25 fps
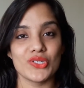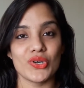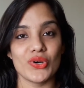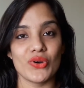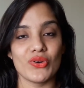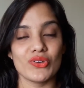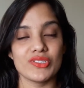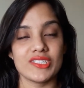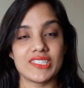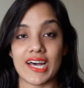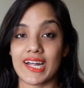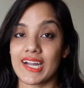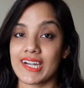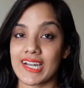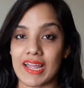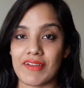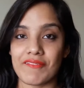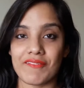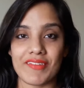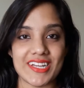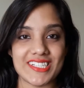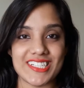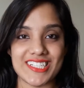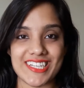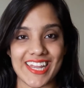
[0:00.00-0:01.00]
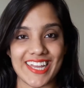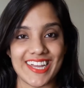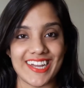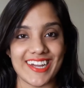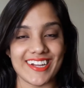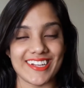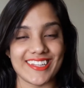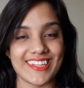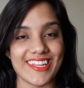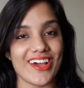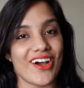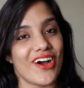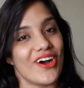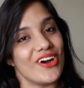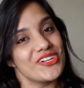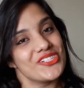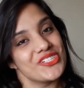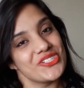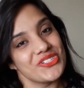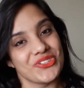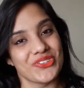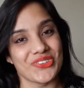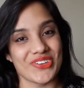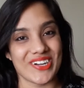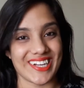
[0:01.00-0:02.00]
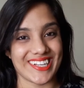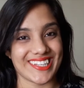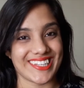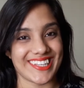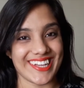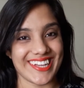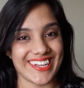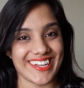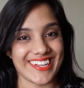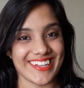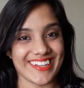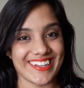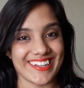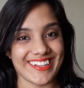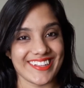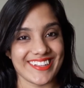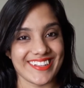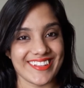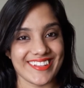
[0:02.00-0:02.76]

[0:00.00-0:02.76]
तो ज़्यादा टाइम वेस्ट नहीं करते और शुरू करते हैं